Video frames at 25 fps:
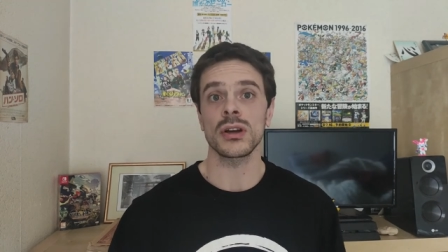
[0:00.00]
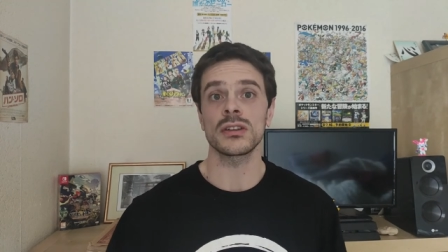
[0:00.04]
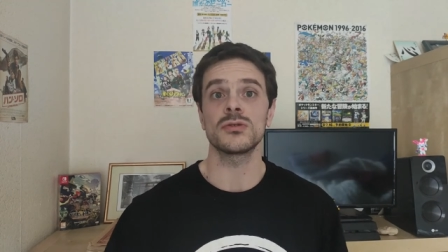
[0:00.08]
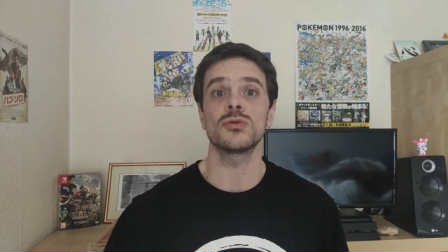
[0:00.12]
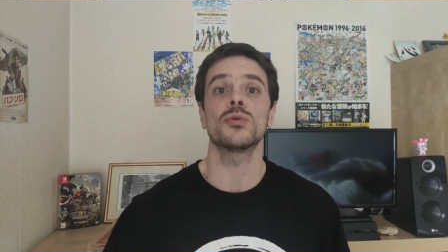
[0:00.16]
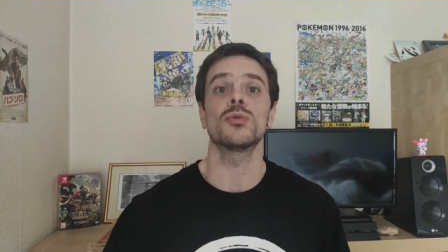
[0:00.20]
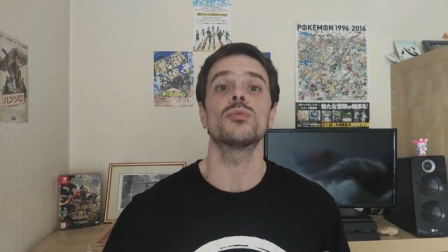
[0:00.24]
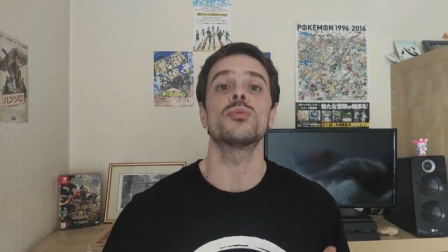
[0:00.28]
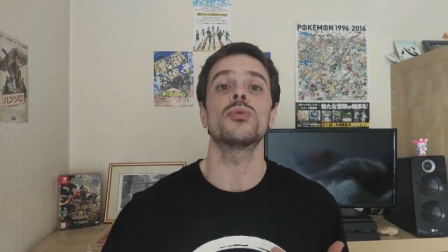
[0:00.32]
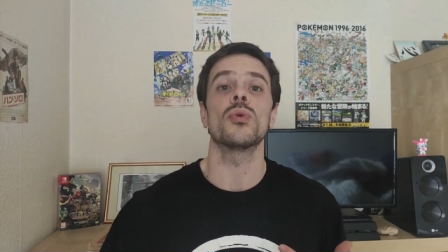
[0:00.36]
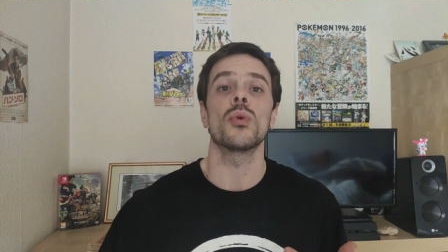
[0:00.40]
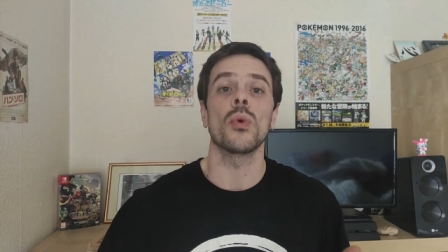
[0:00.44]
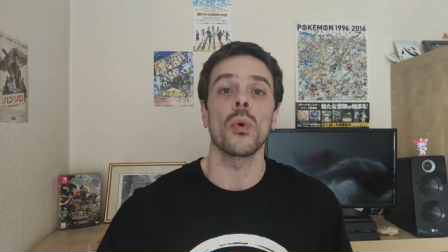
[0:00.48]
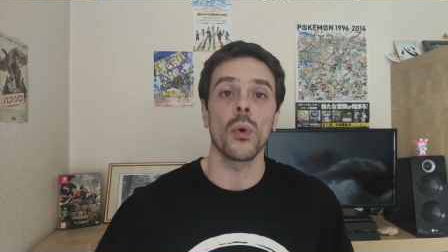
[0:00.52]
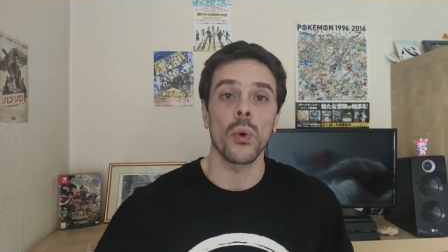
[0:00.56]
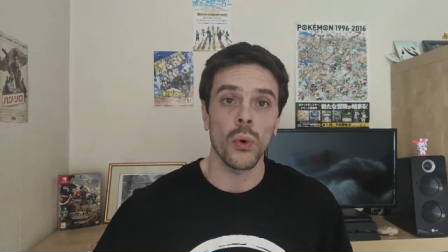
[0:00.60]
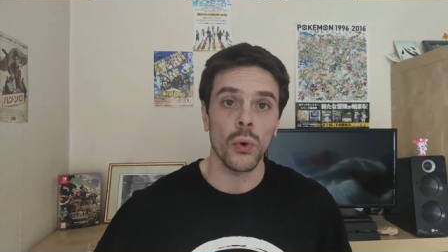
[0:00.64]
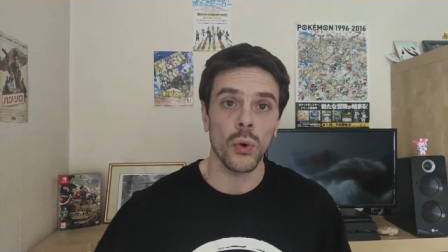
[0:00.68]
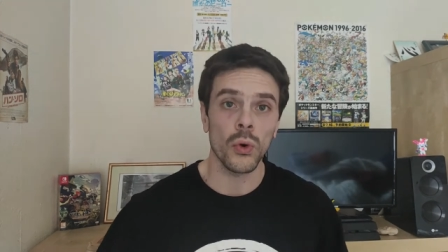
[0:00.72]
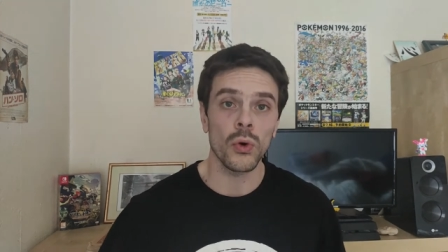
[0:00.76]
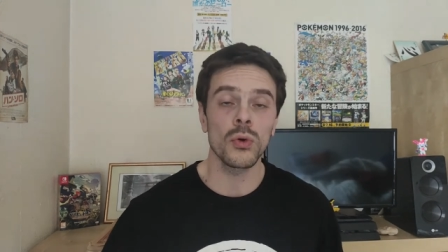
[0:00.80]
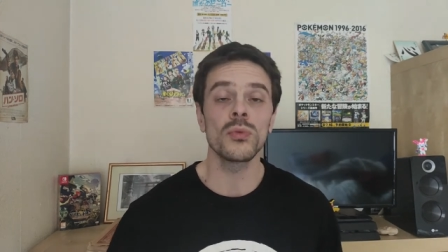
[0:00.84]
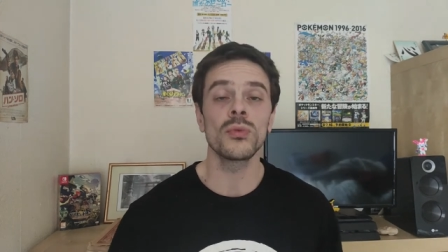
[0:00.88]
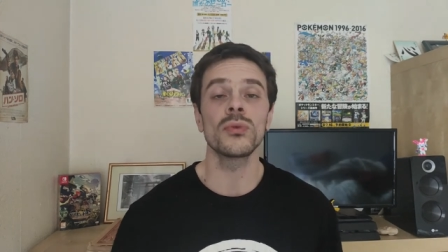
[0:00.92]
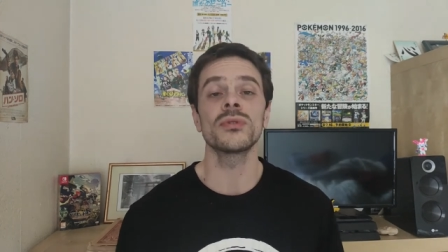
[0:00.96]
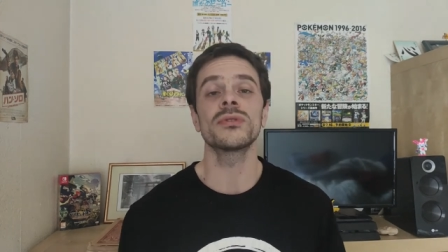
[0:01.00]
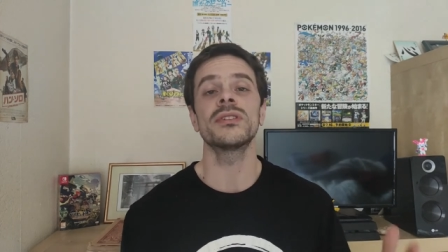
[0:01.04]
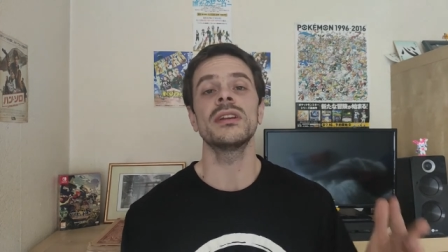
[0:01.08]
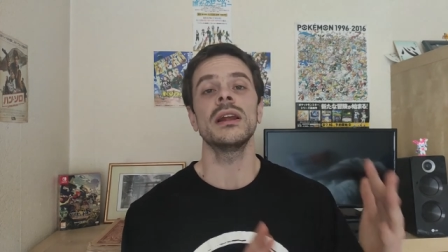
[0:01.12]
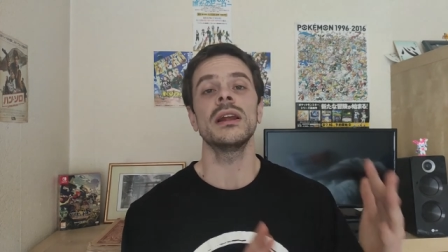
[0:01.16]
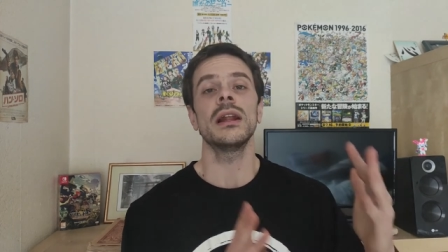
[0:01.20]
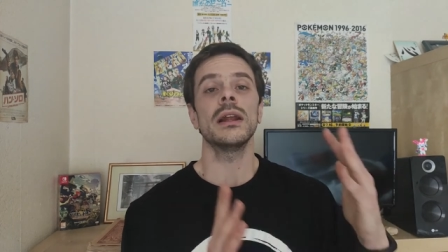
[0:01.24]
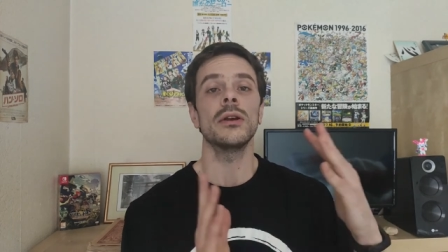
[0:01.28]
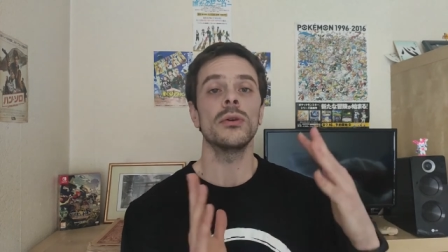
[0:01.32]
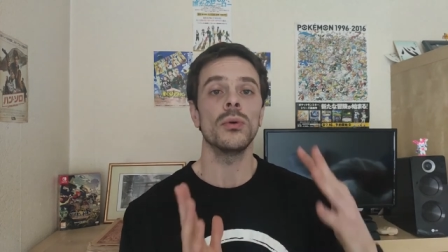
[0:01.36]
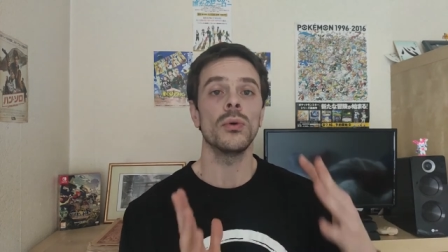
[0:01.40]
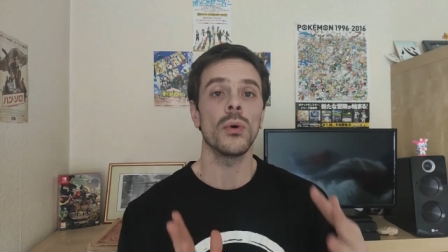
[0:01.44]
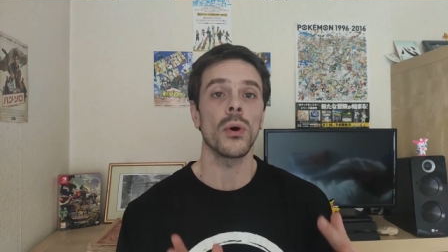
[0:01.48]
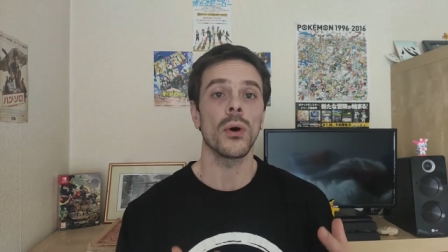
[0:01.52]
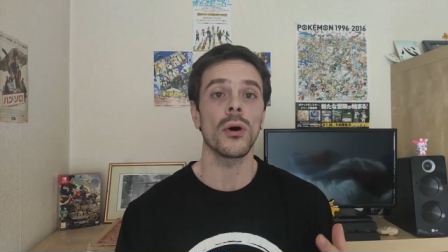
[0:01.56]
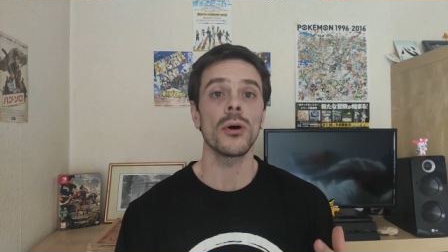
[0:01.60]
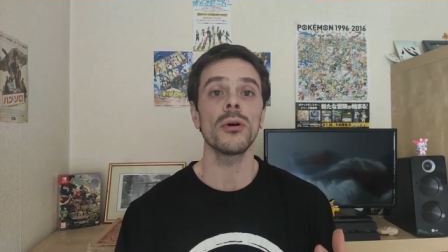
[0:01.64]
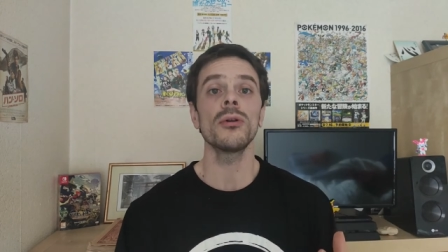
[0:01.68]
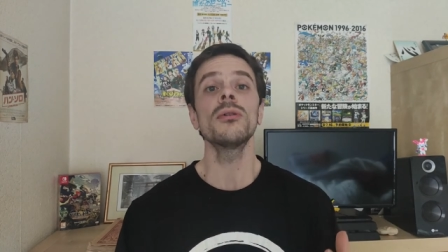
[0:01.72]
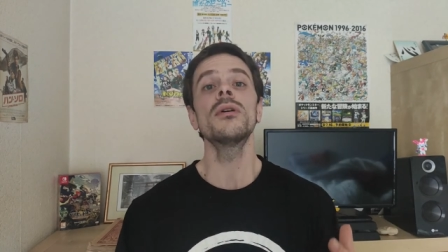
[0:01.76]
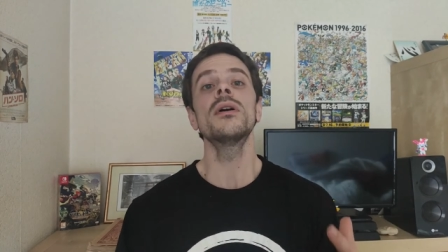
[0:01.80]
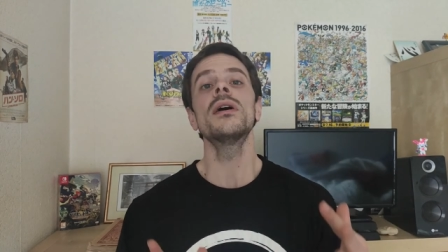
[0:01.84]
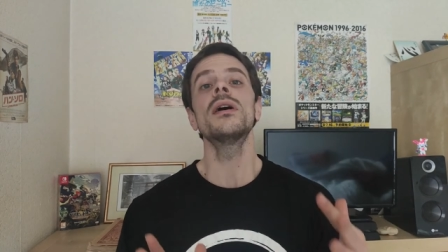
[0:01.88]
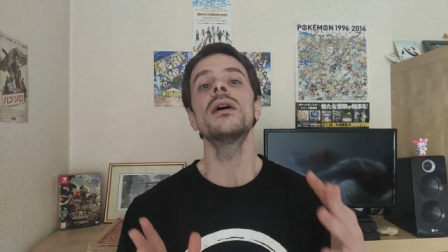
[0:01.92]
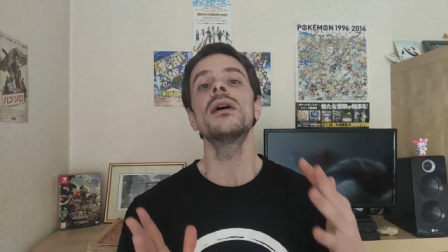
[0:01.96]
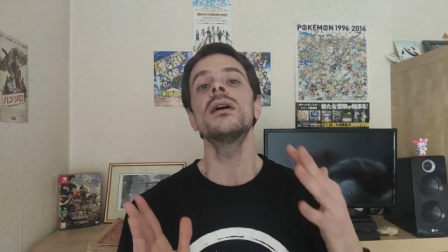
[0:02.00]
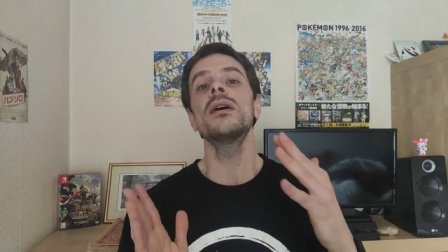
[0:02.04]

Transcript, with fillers: ils ont pu remonter les courants